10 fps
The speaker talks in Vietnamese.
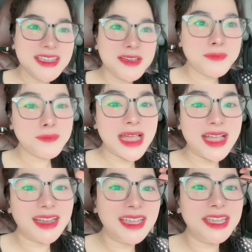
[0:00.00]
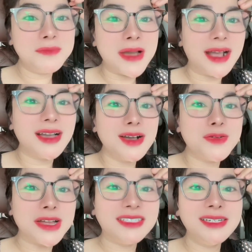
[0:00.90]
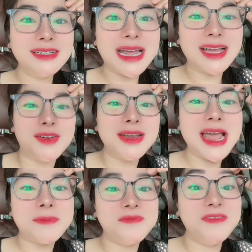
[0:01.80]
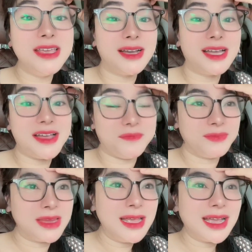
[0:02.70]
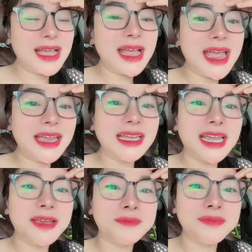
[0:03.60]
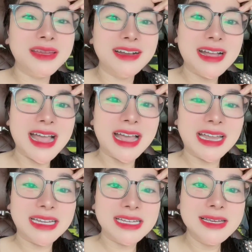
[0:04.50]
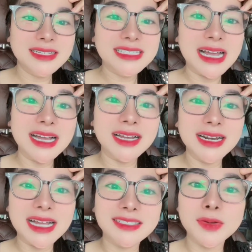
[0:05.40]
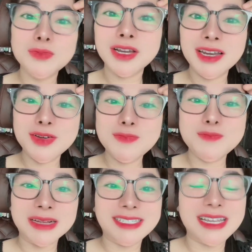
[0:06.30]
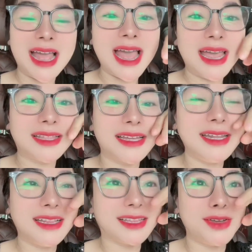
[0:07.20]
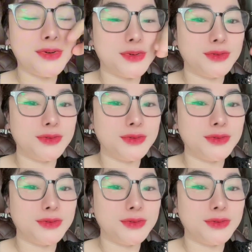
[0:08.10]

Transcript: mà khi mà cơ quan chức năng có làm việc á các anh em nhớ khai rằng là trong cái lúc mà chị hai ta đi tụ